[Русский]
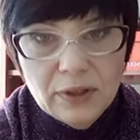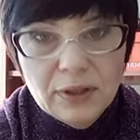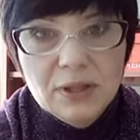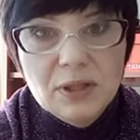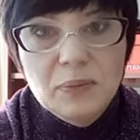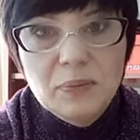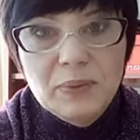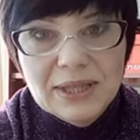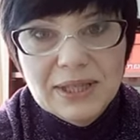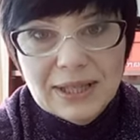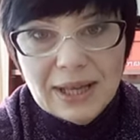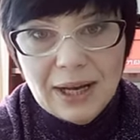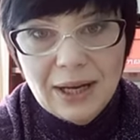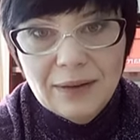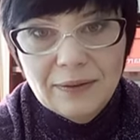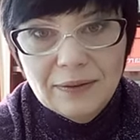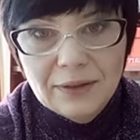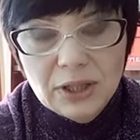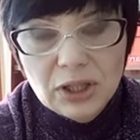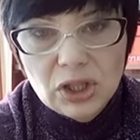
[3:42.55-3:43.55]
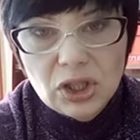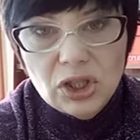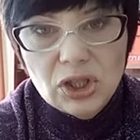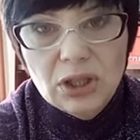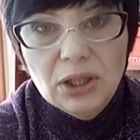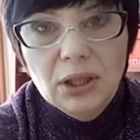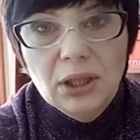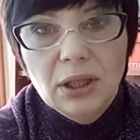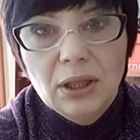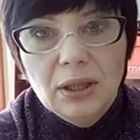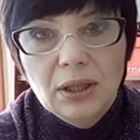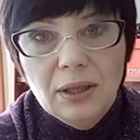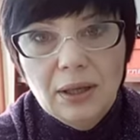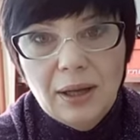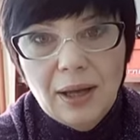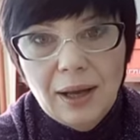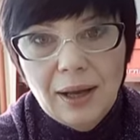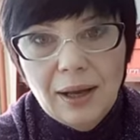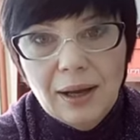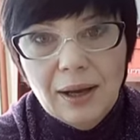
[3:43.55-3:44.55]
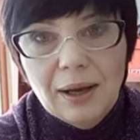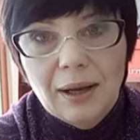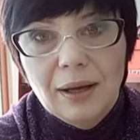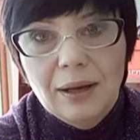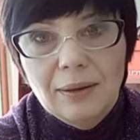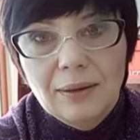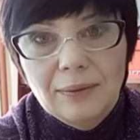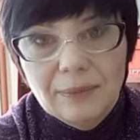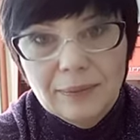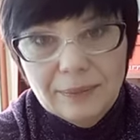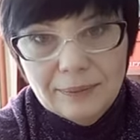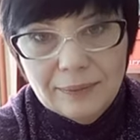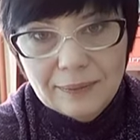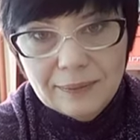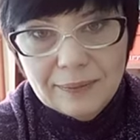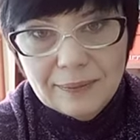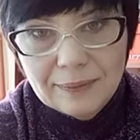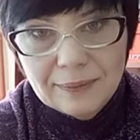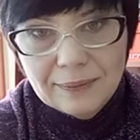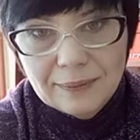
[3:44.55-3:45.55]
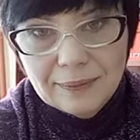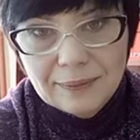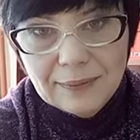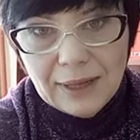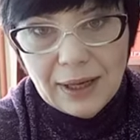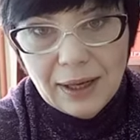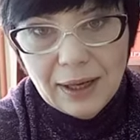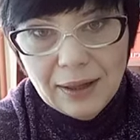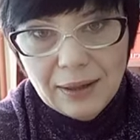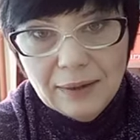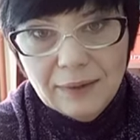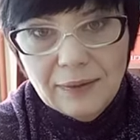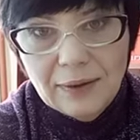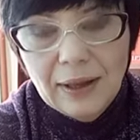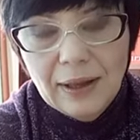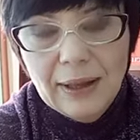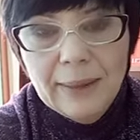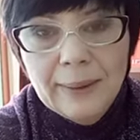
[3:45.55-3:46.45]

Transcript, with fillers: Это специально выращенные для, как, для этого